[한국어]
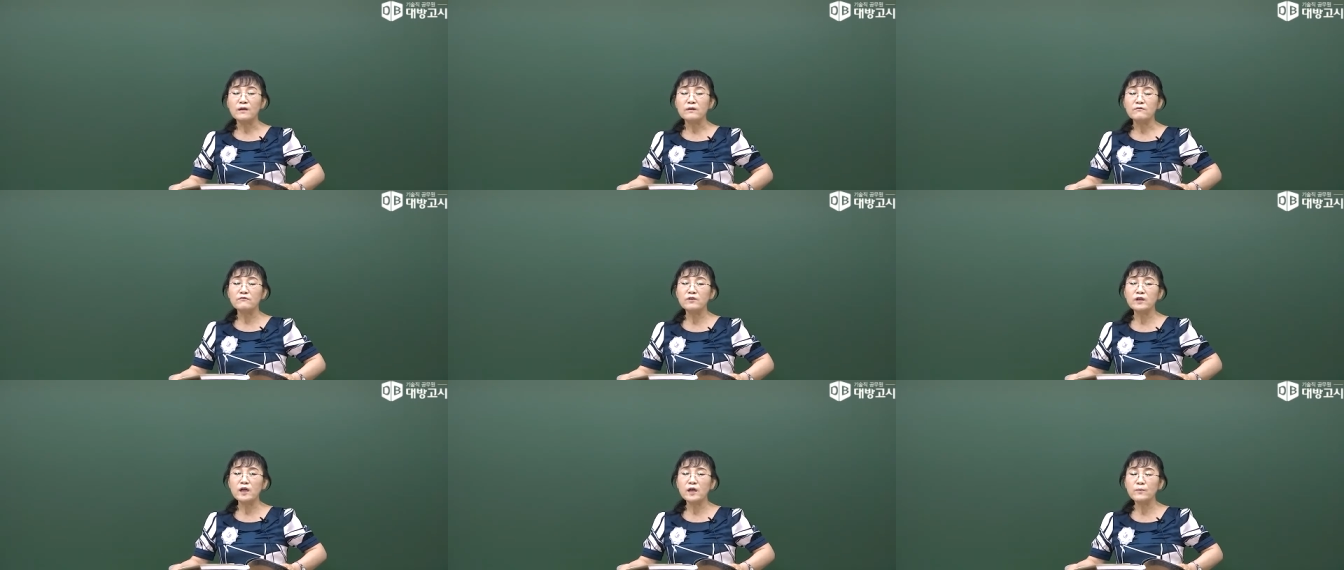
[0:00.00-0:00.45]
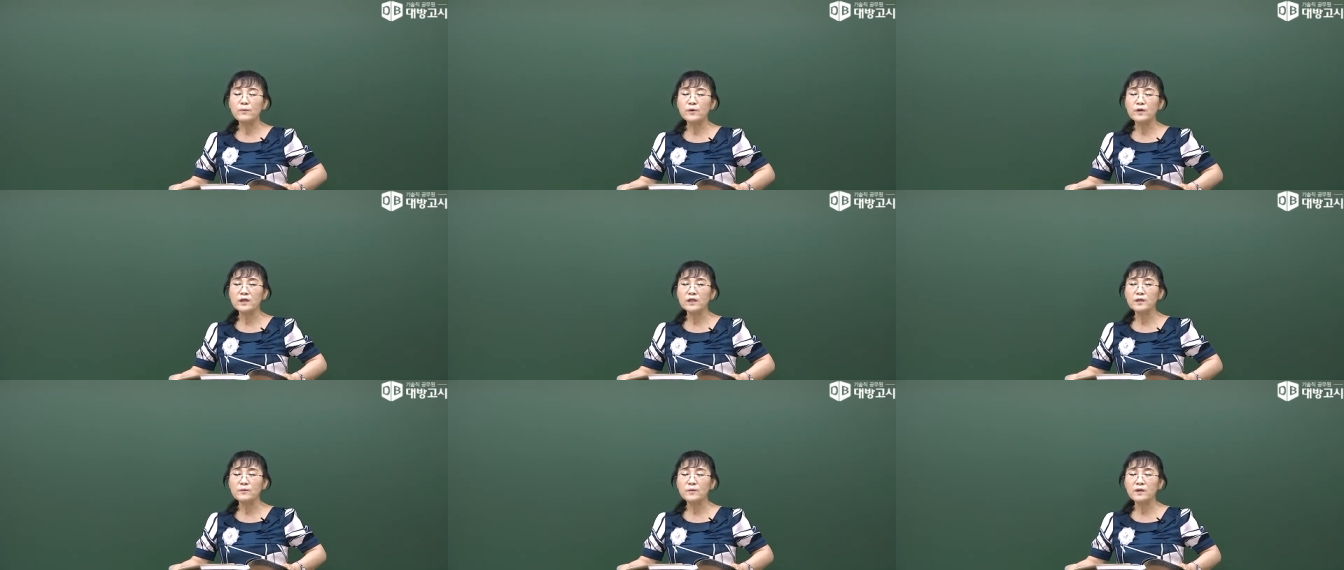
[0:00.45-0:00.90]
우리가
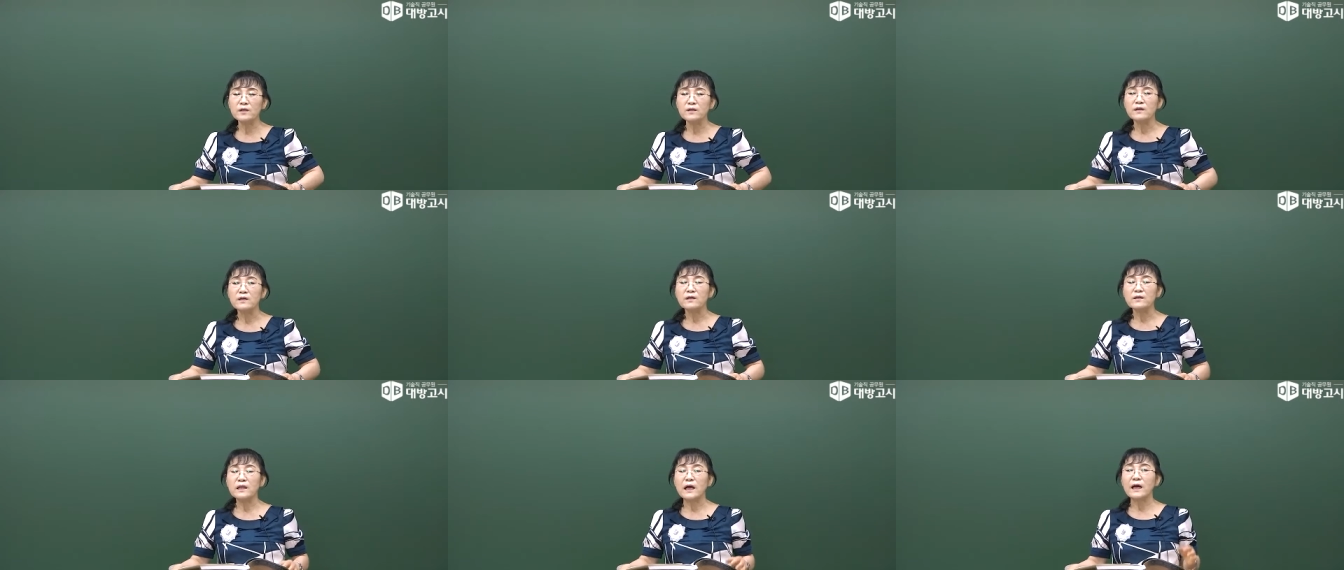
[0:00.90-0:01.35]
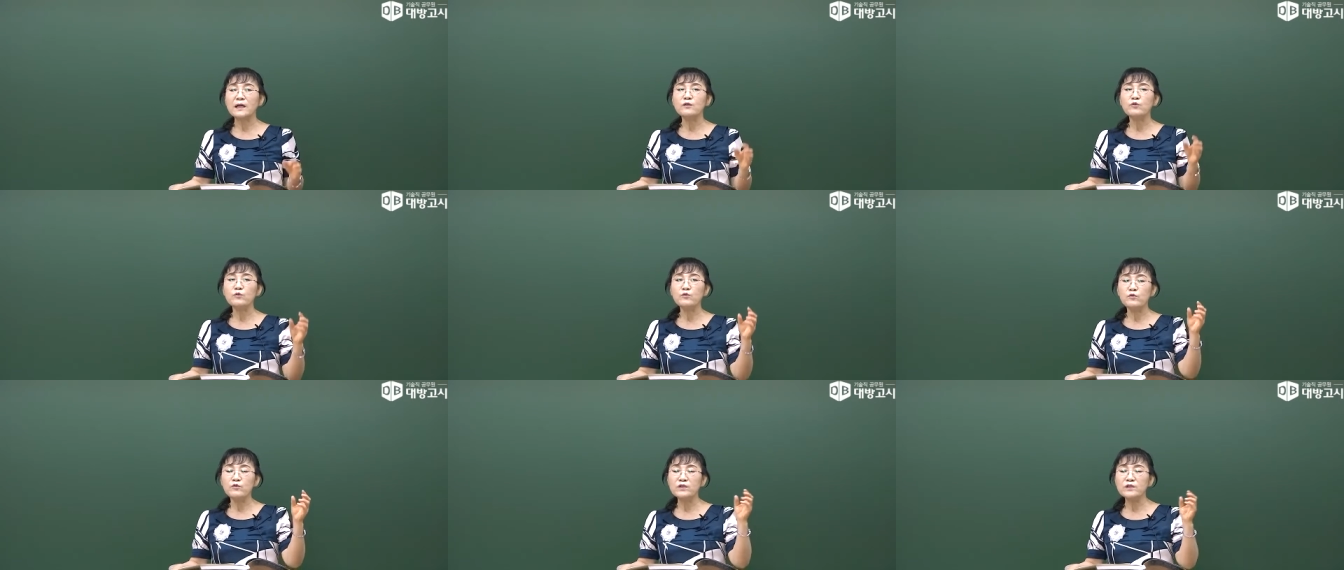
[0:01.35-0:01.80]
보게 되면
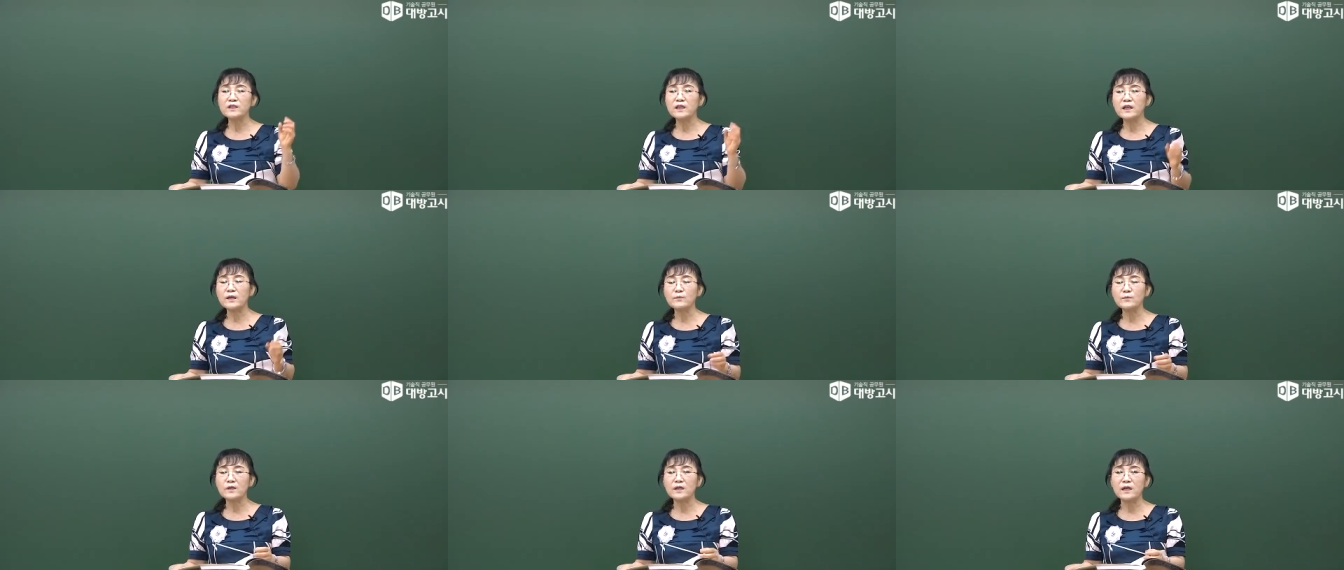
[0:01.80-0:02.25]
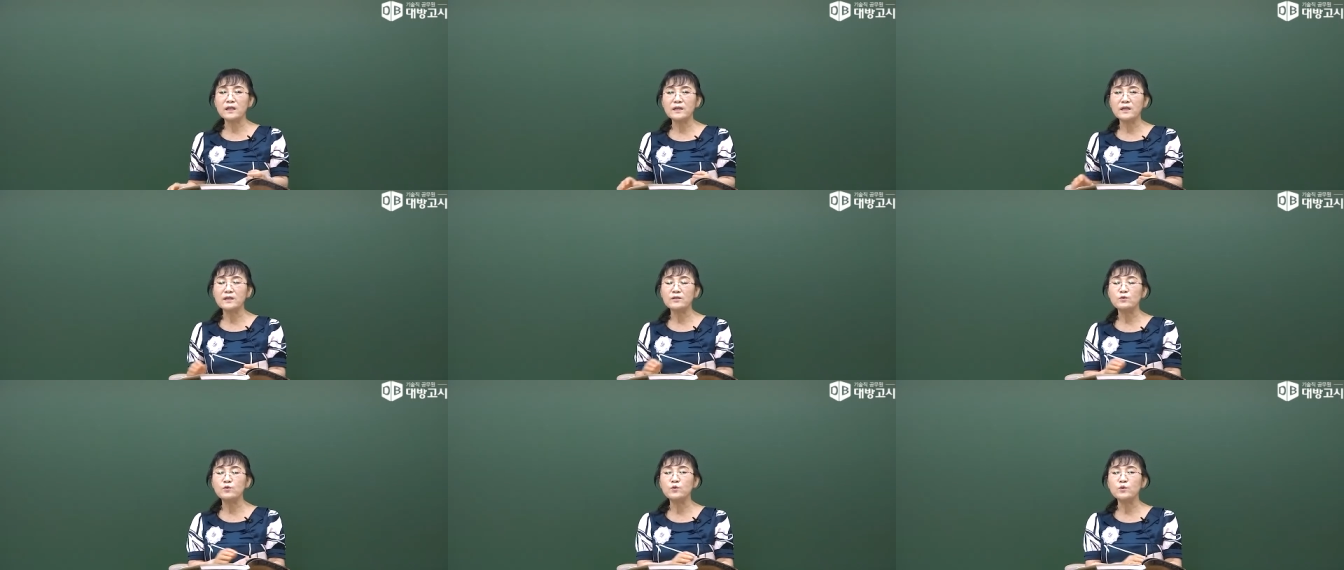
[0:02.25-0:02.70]
나도
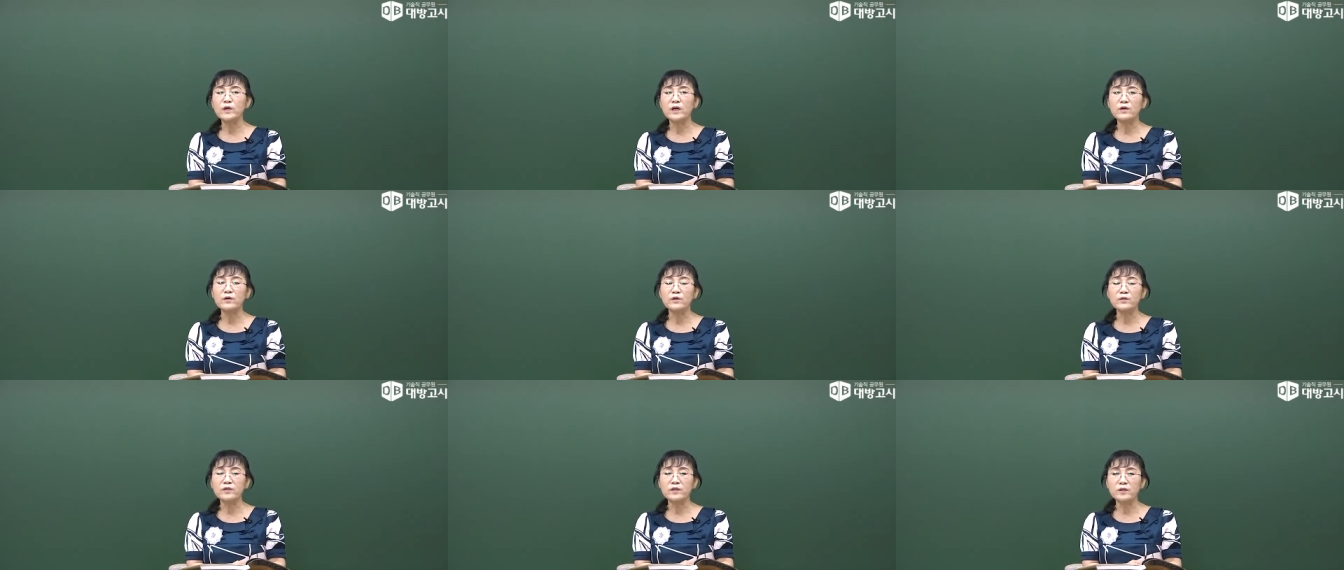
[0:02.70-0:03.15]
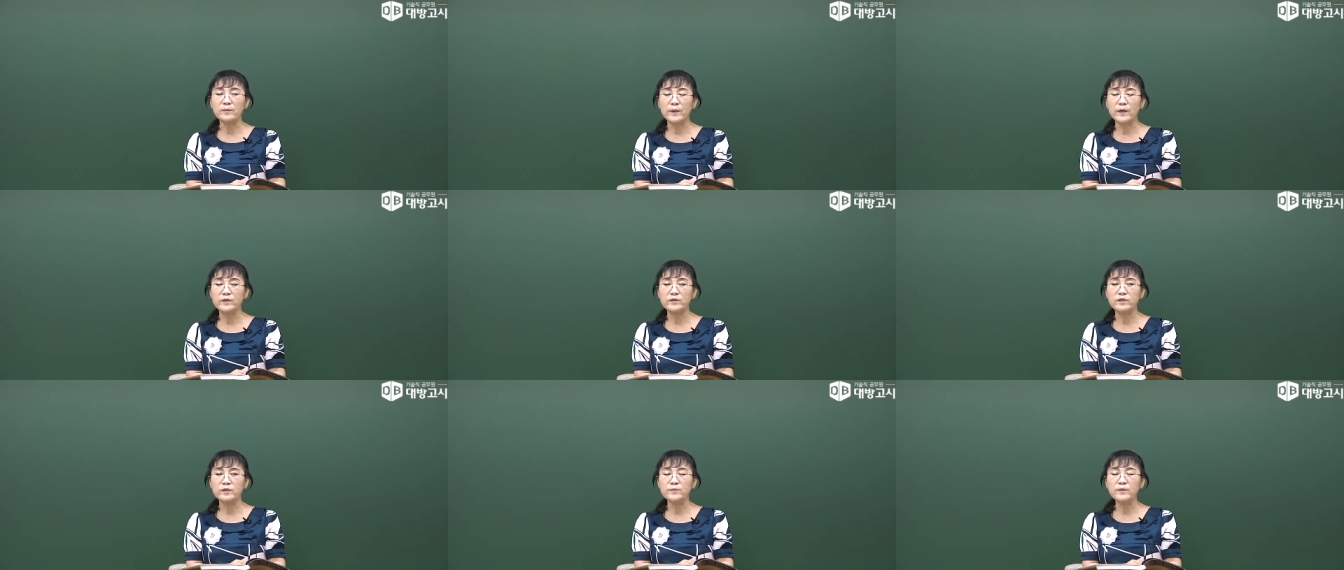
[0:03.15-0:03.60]
윗사람들한테 중요한 것들을
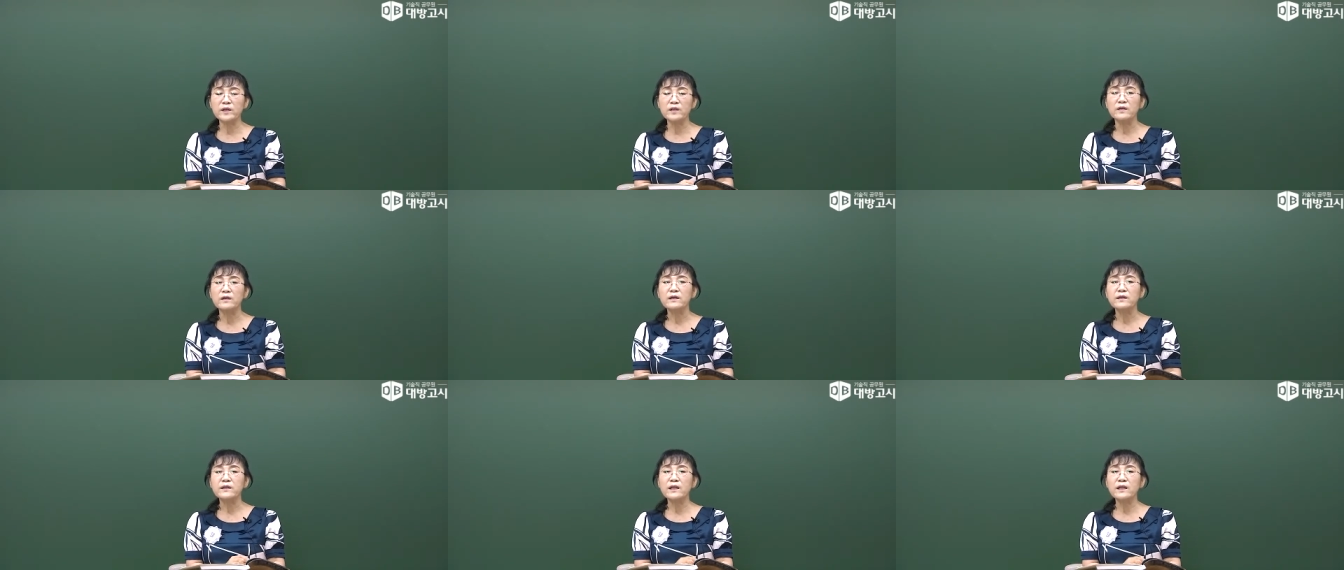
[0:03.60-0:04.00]
배웠으면